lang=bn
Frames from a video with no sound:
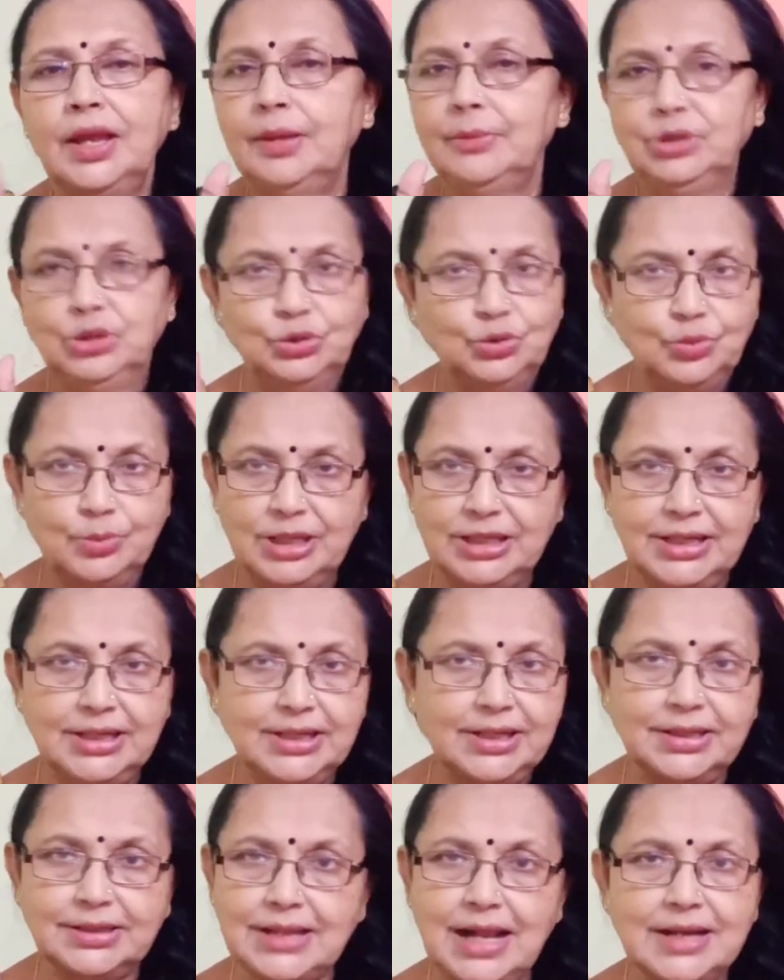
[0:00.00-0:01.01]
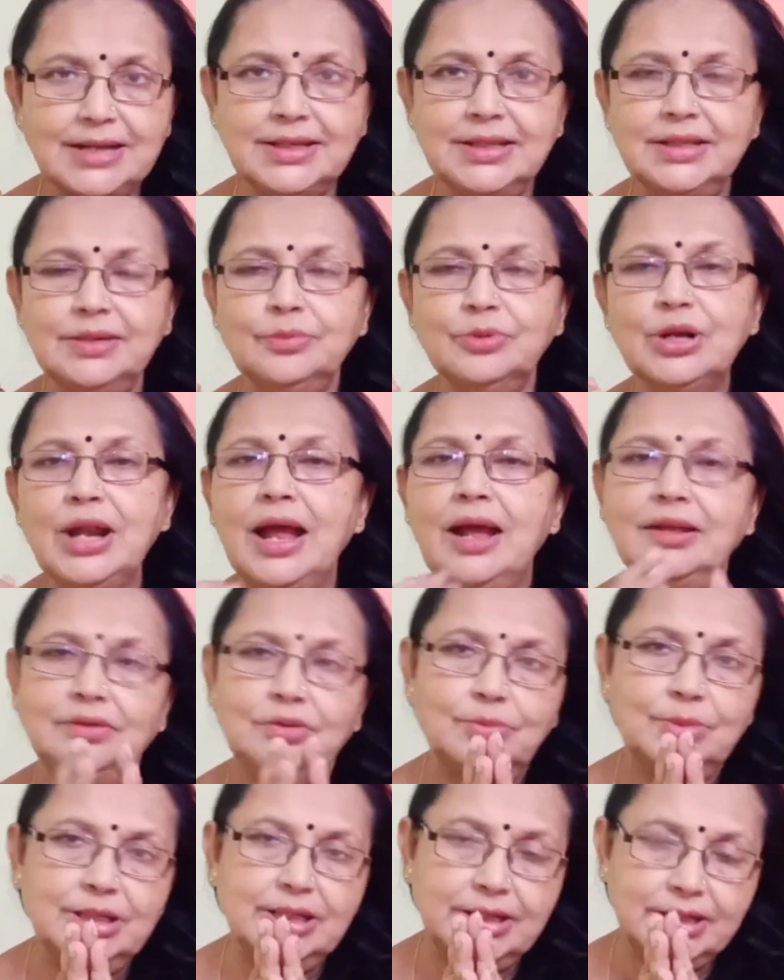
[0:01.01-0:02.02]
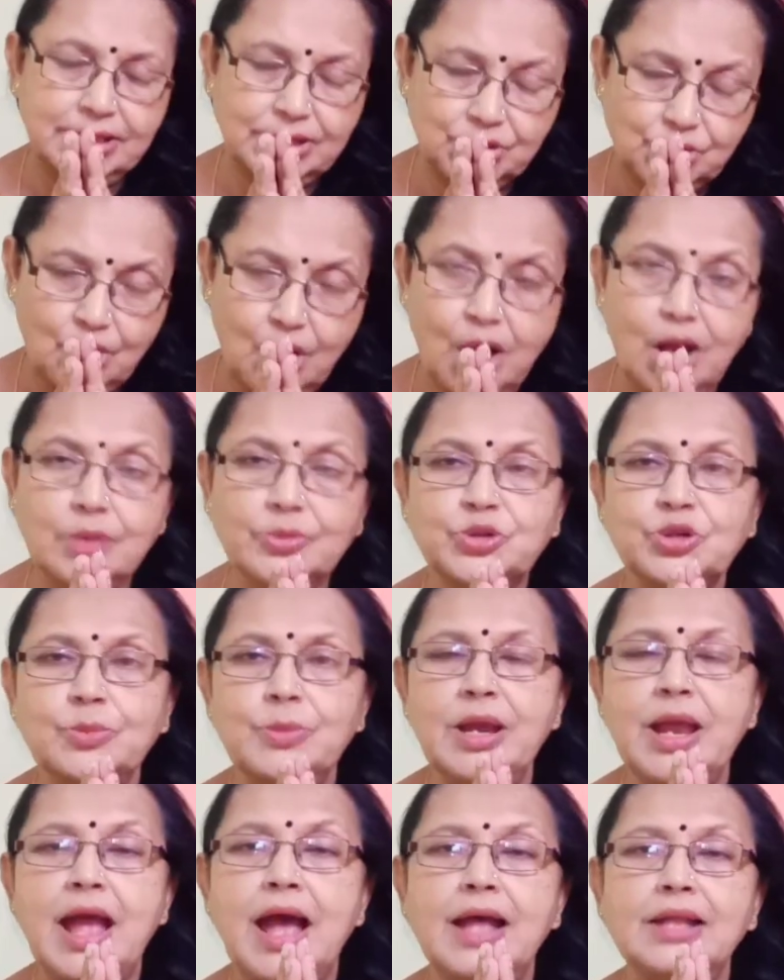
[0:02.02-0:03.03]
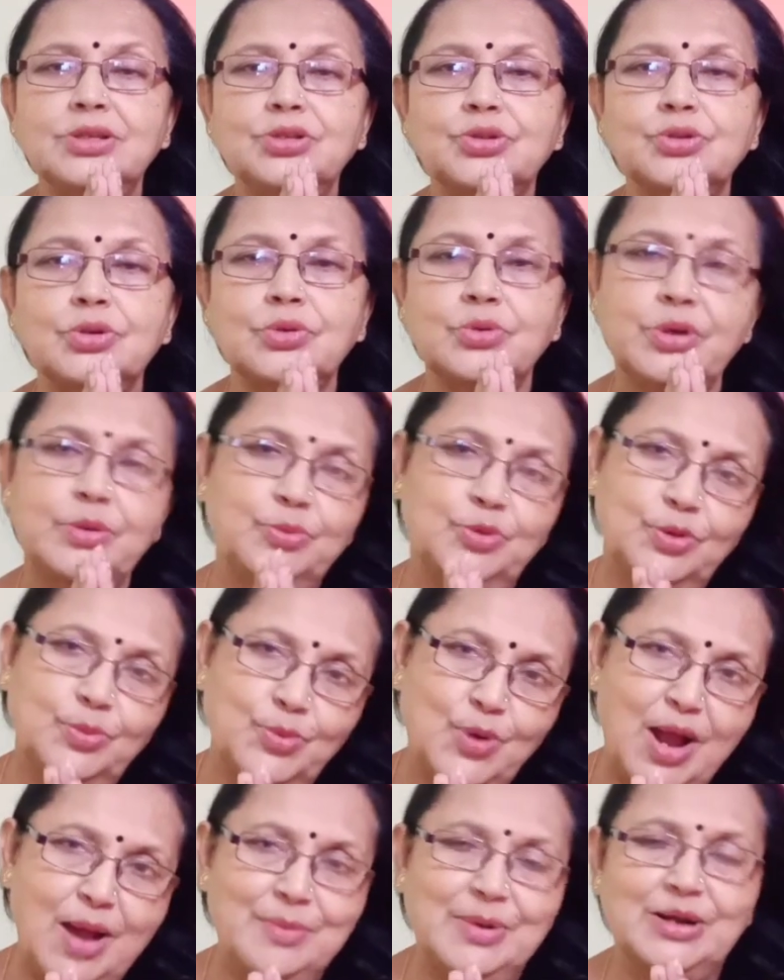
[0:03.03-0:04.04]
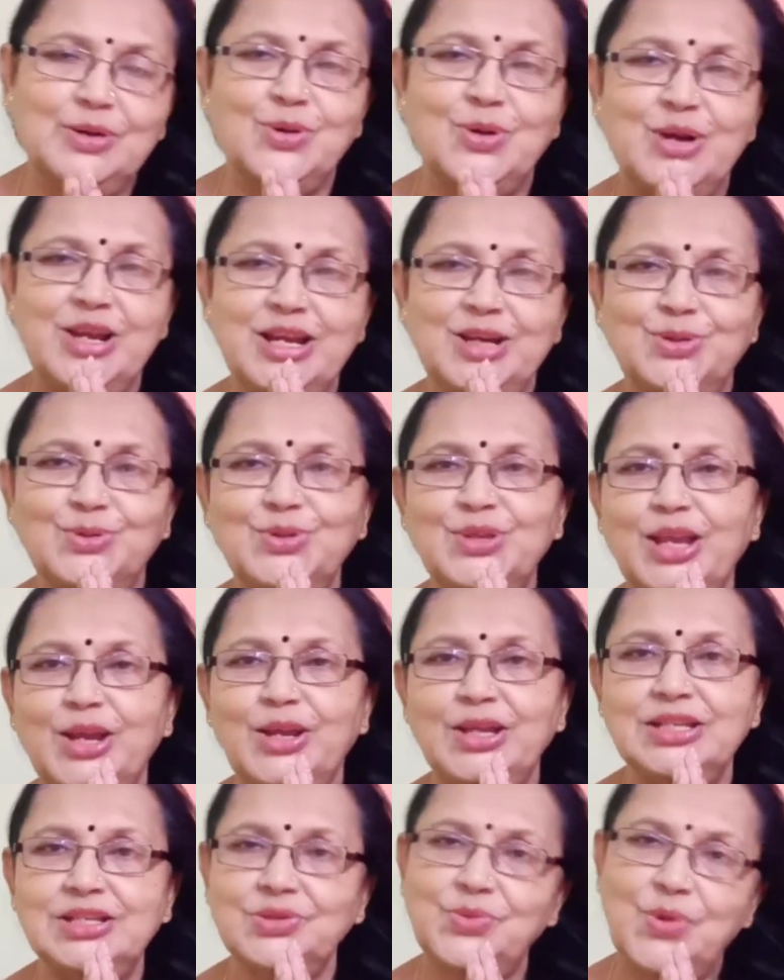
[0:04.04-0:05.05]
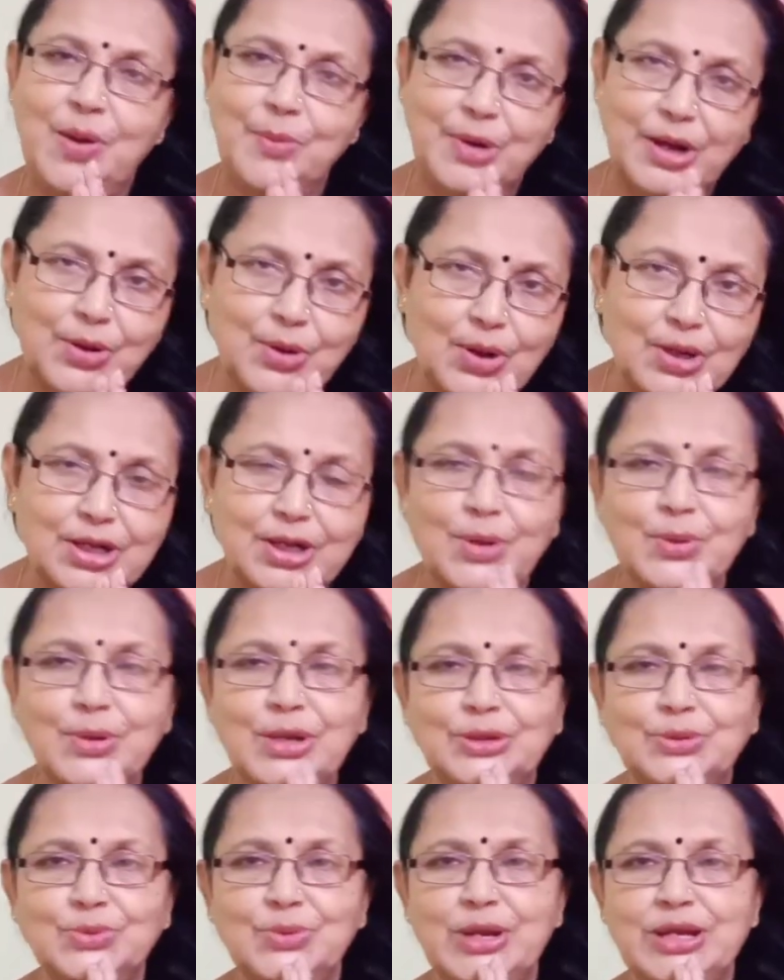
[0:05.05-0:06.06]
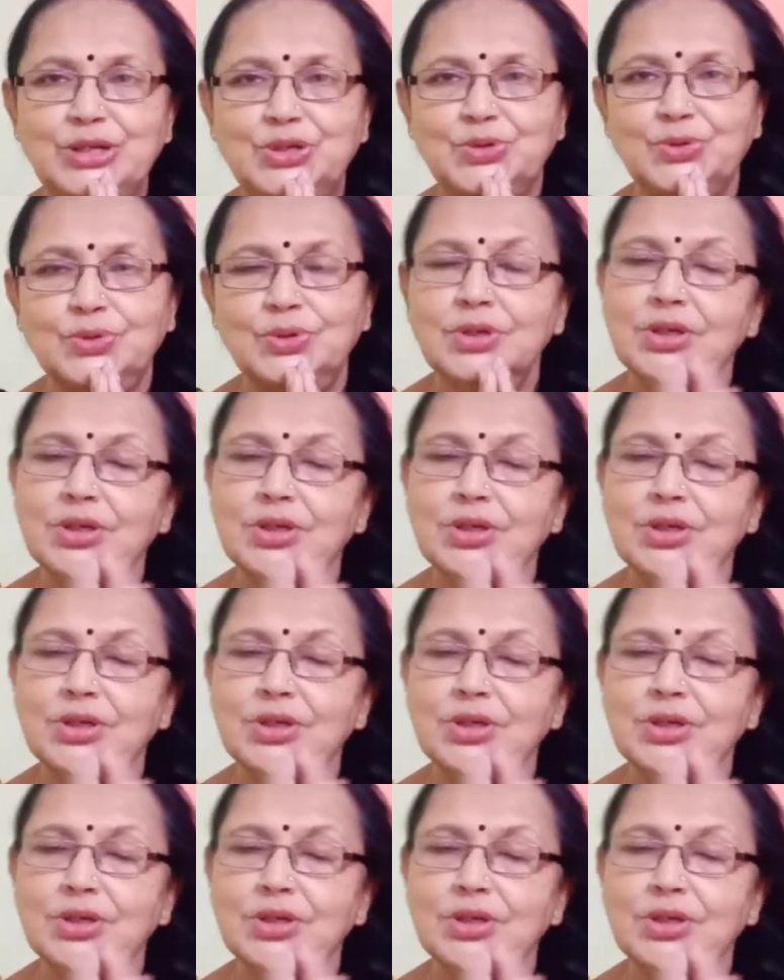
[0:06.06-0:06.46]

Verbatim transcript: আমি তো তোমাদেরকে তাড়িয়ে দেব না তোমাদেরকে সব সময় হাত জোর করে বলবো আমার ঘরে একটু দেখে যেও আমার ঘরটাও একটু এসো